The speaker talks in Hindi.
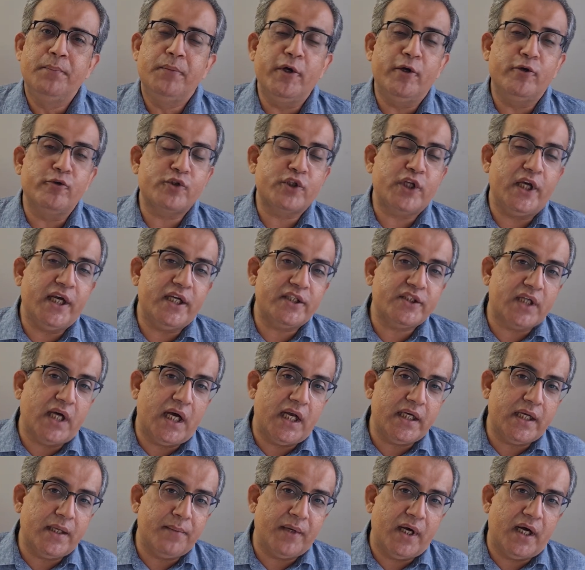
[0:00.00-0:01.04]
फिर उसके एक
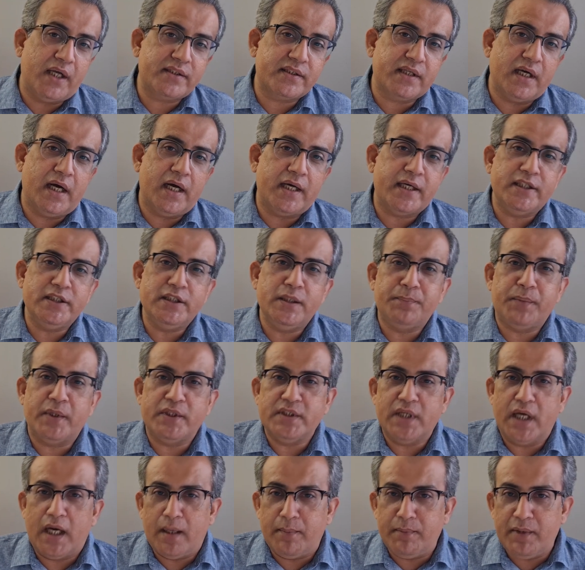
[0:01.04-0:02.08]
साल के बाद कहा कि जी
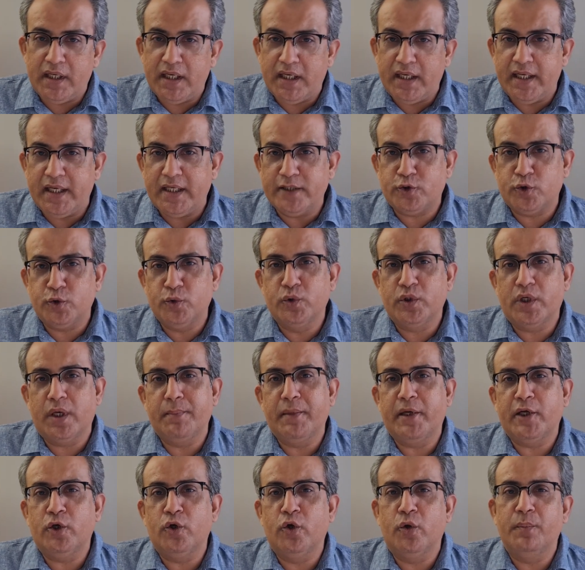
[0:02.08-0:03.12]
पंजाब ले लें शुरू के
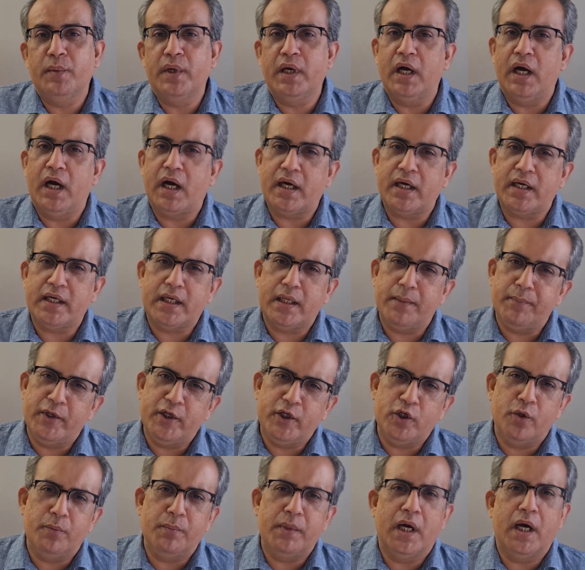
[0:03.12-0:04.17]
महीनों में आखिर के
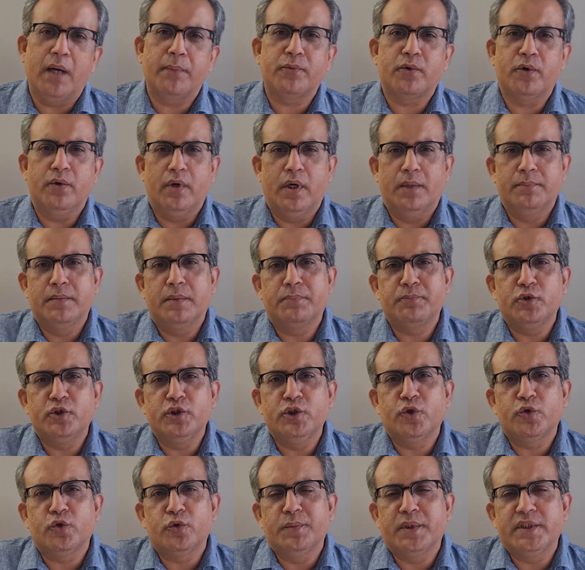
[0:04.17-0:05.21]
महीनों में आपको हम
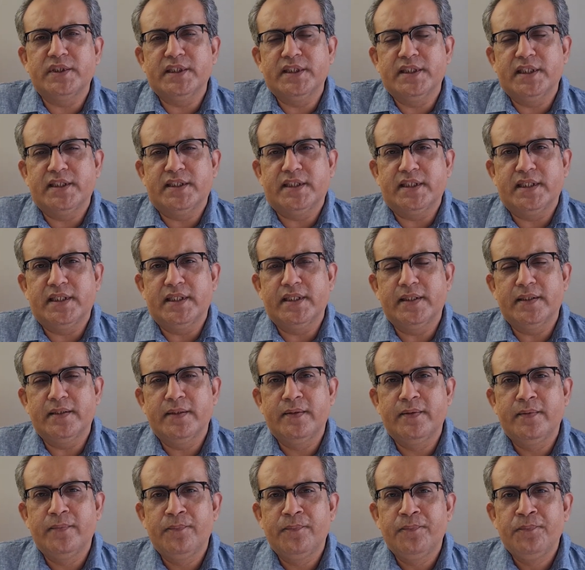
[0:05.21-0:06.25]
पूरी हुकूमत दे देते हैं
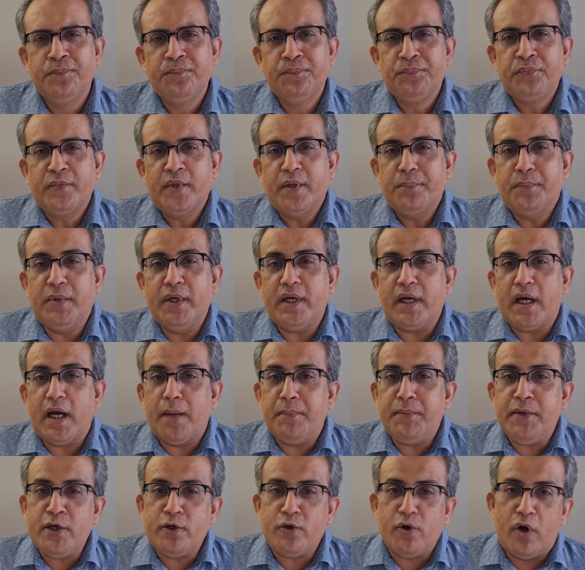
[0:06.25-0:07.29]
फिर
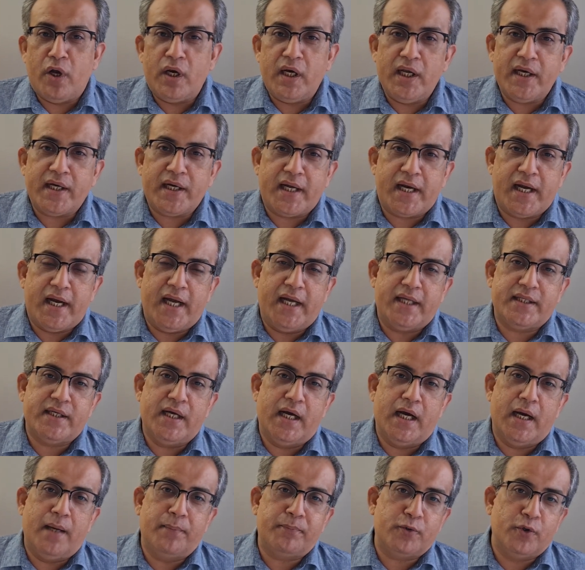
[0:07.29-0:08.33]
अभी कौन लेकर आया
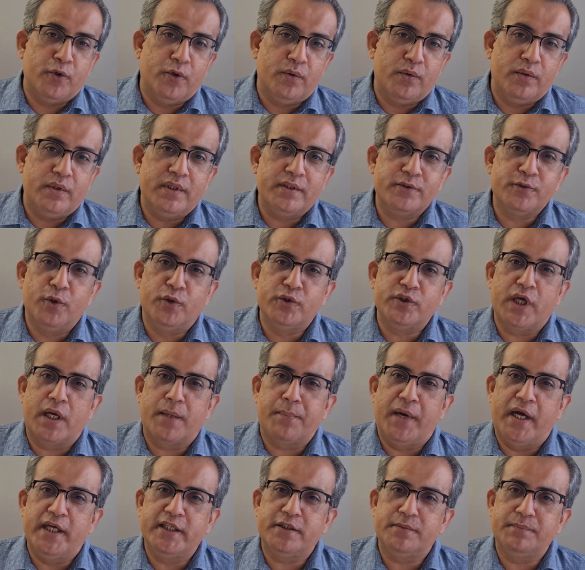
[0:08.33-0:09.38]
था आपको
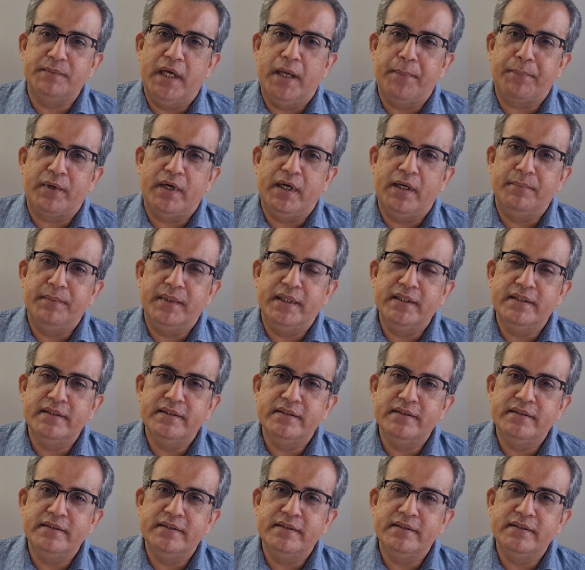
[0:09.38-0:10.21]
2022 में अप्रैल में